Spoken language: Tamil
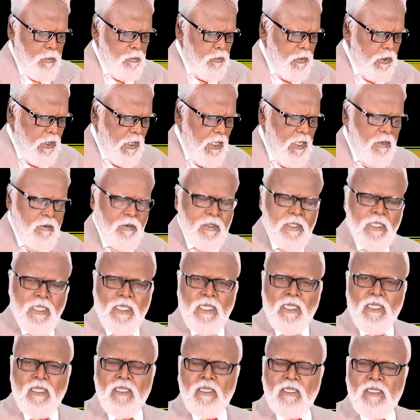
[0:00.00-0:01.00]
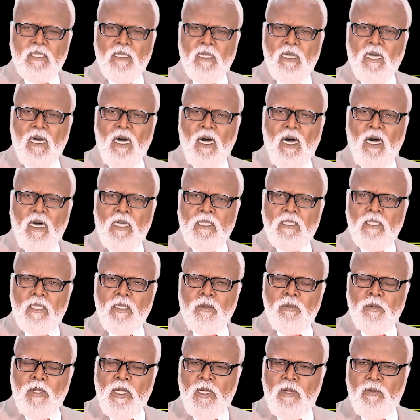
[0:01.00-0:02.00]
முதலாவது
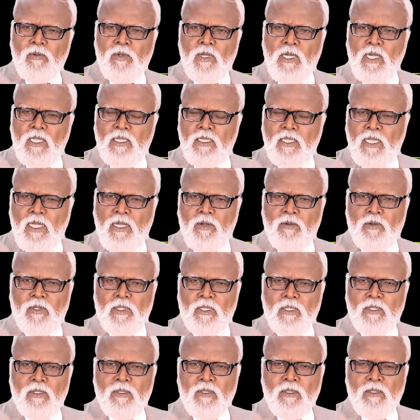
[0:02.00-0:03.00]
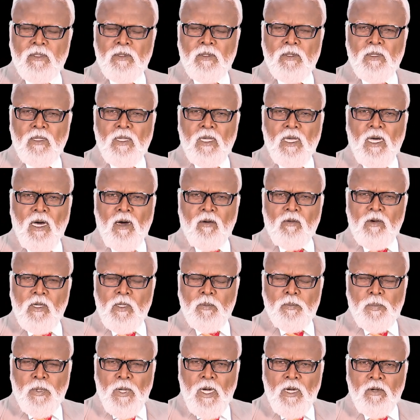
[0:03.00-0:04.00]
ஆதாம் ஏவாளை தேவன்
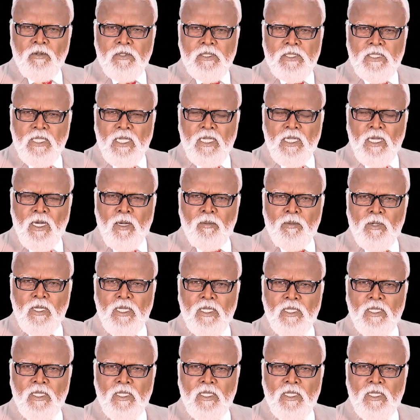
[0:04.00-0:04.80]
அவர்கள் பாவம் செய்யாமல்